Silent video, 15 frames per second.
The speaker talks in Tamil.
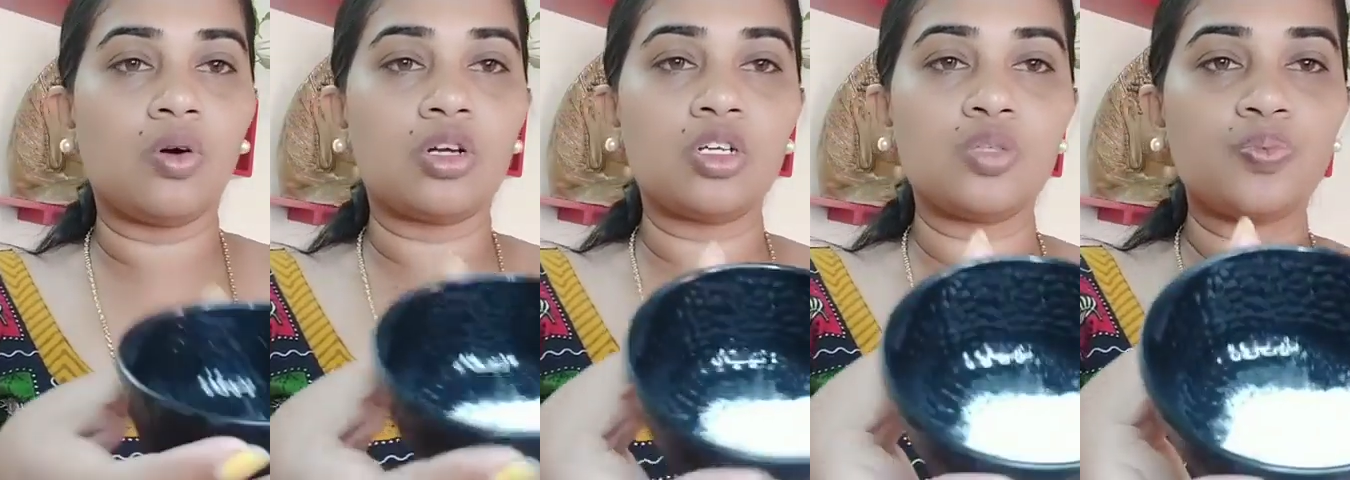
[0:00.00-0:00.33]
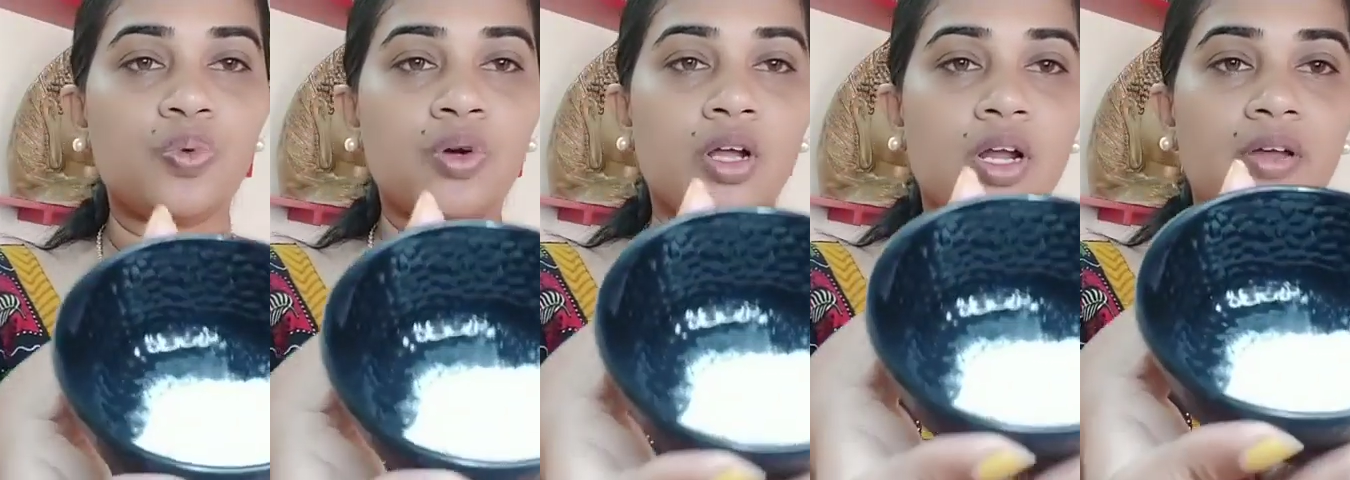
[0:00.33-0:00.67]
ஒரு
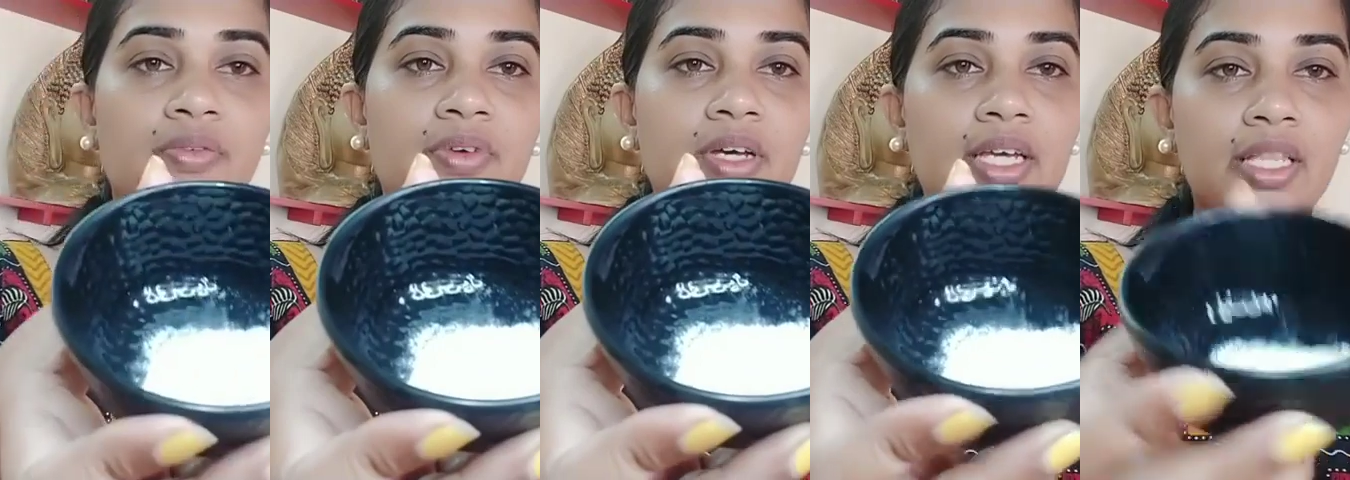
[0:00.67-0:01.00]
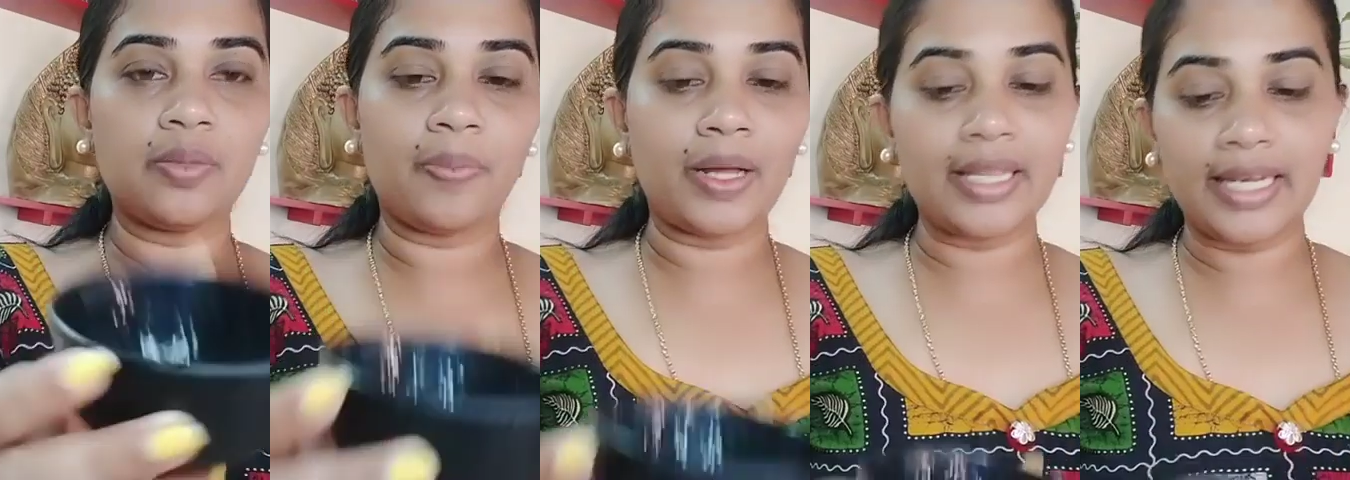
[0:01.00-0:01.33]
ஸ்பூன் அளவு
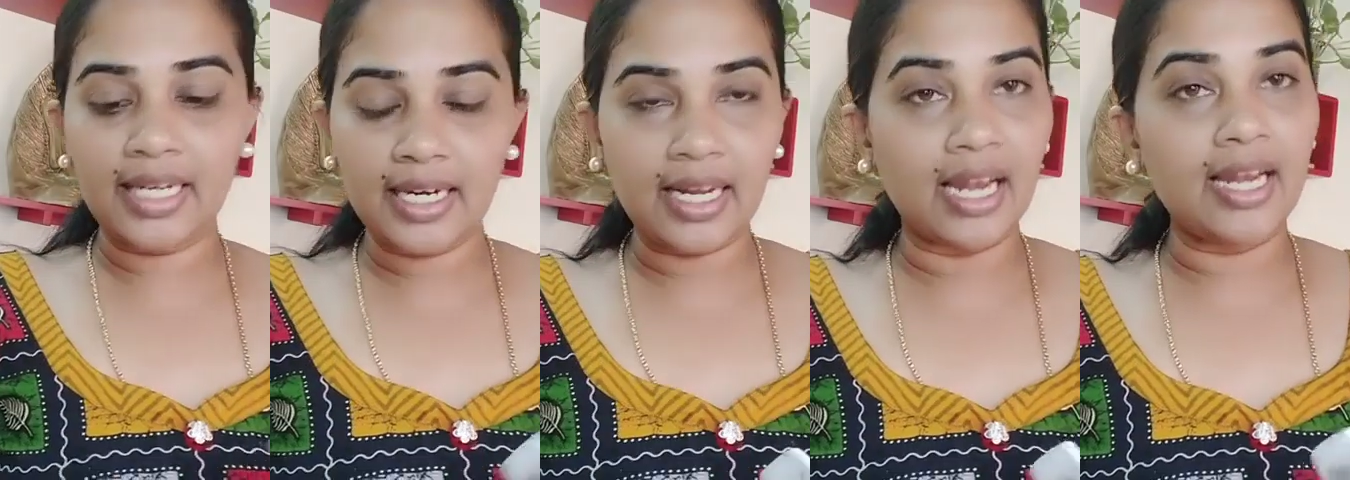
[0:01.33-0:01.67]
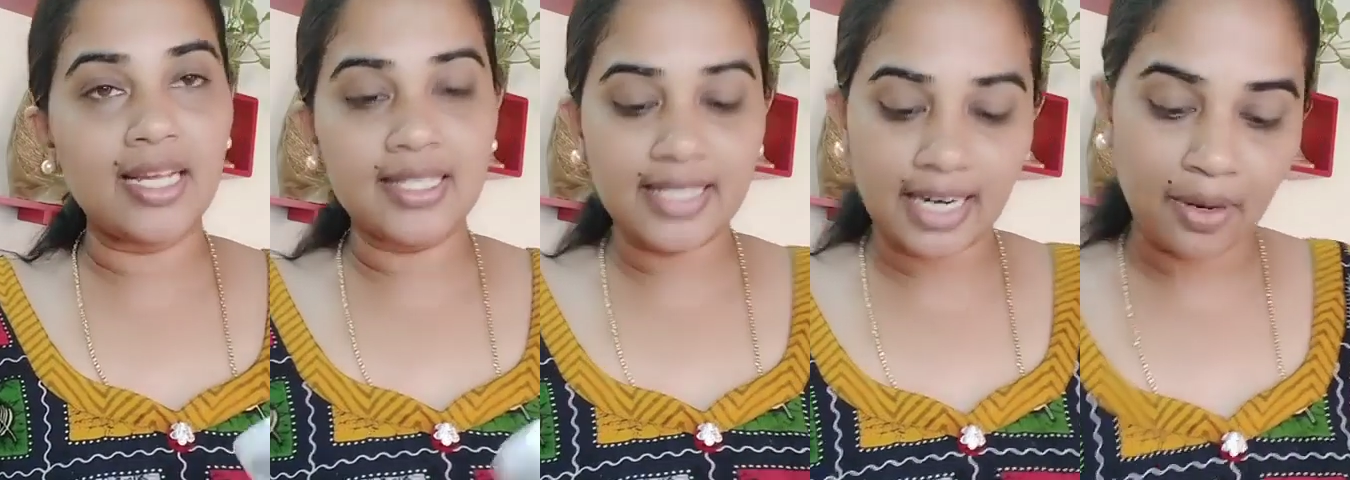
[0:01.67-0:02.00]
இது பார்த்திங்கன்னா
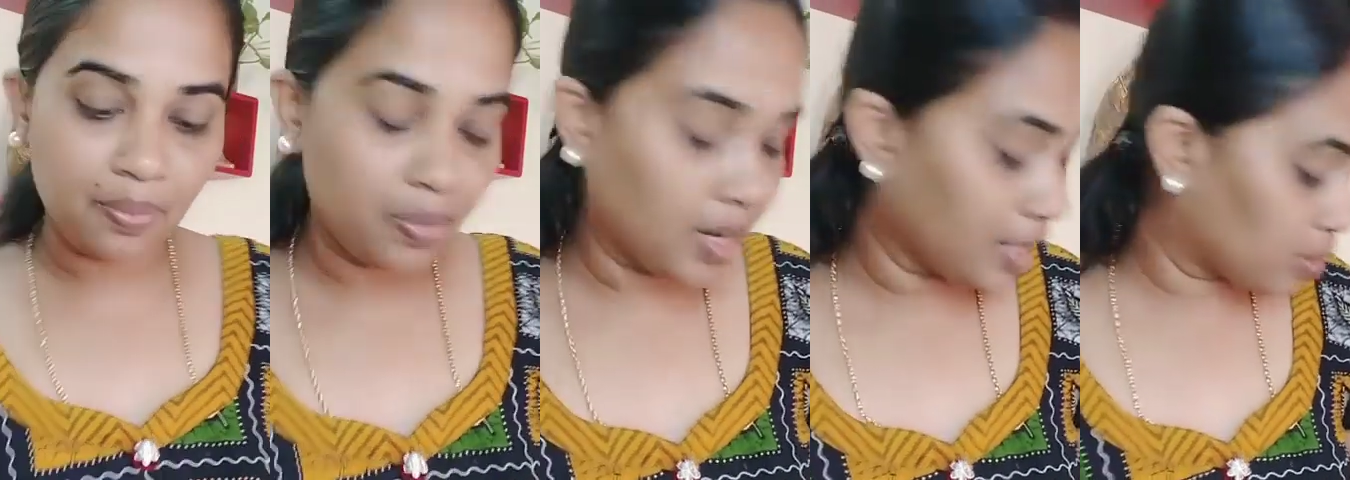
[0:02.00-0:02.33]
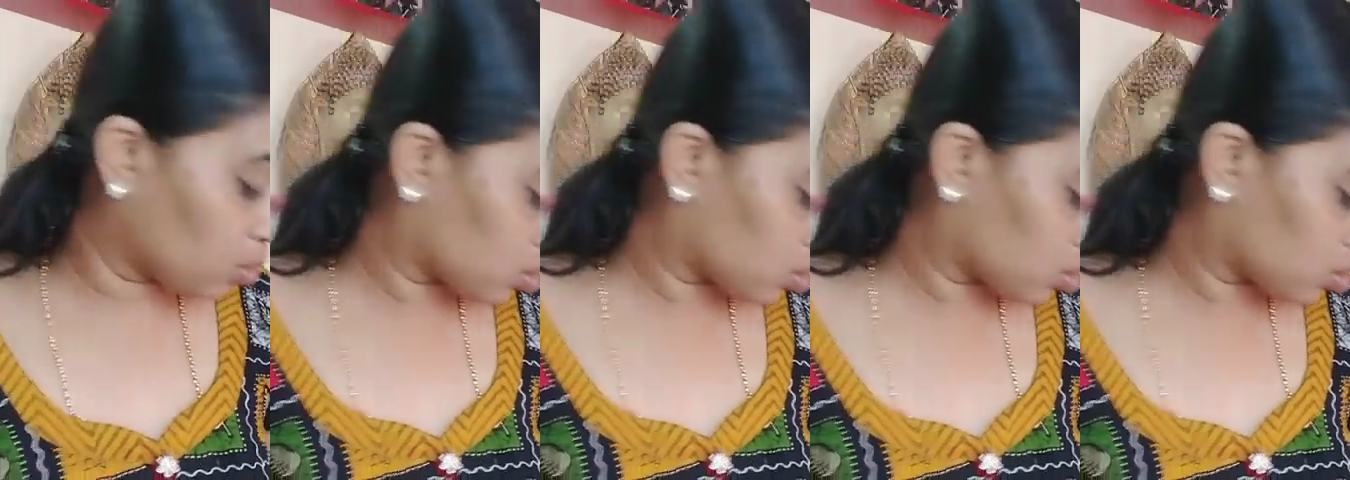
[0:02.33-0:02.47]
நல்ல ஸ்க்ரப்பாக